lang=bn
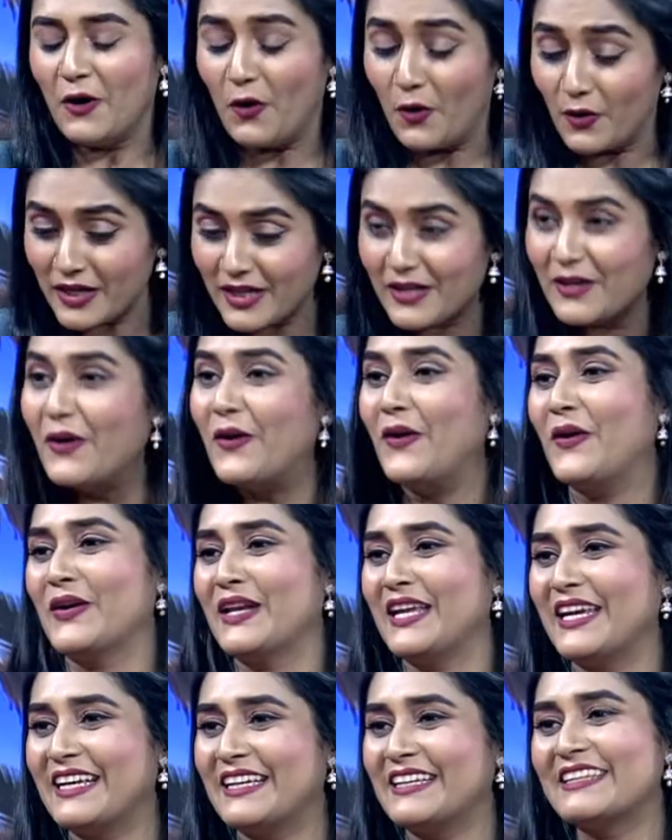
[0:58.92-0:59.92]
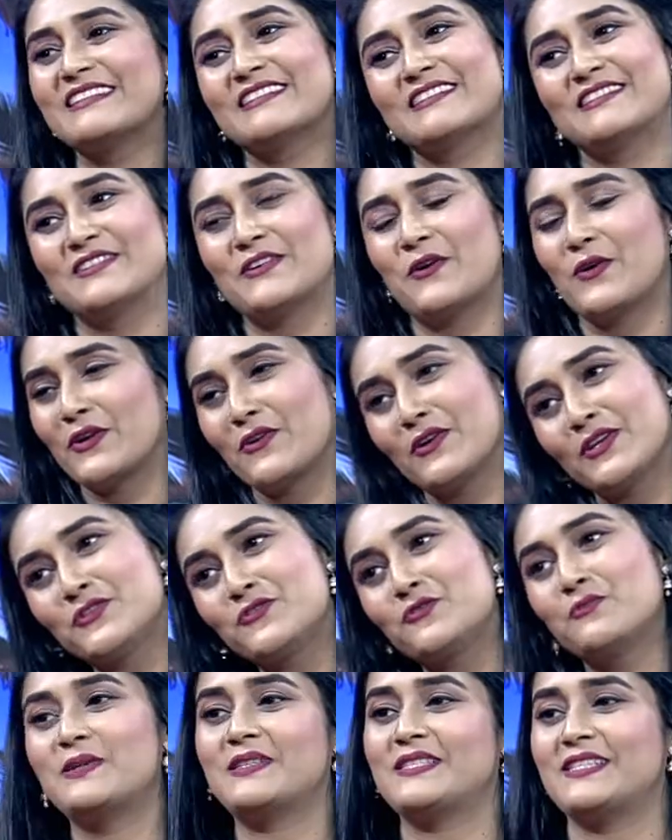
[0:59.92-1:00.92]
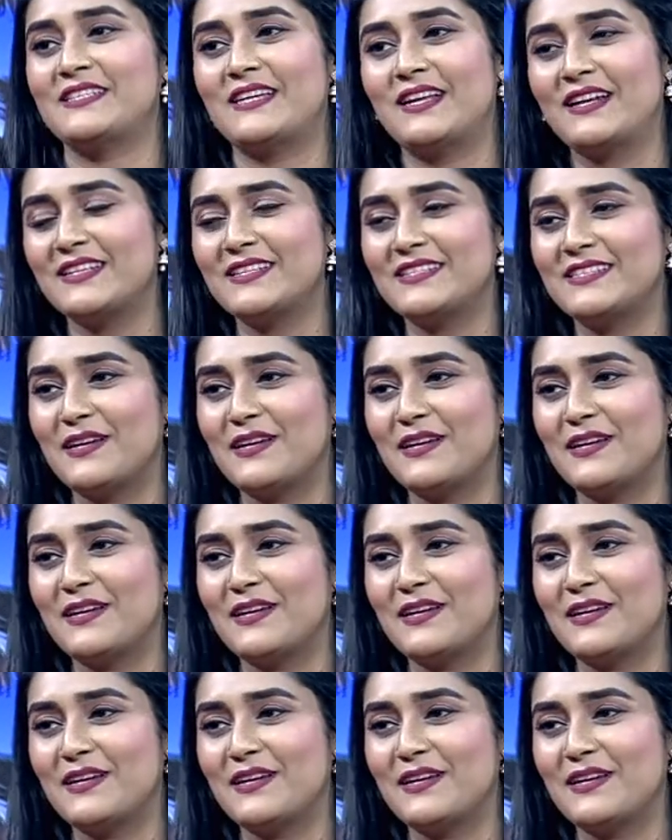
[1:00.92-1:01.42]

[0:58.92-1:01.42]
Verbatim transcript: অনেক অনেক হ্যাঁ। অনেক অনেক শুভেচ্ছা জানাচ্ছি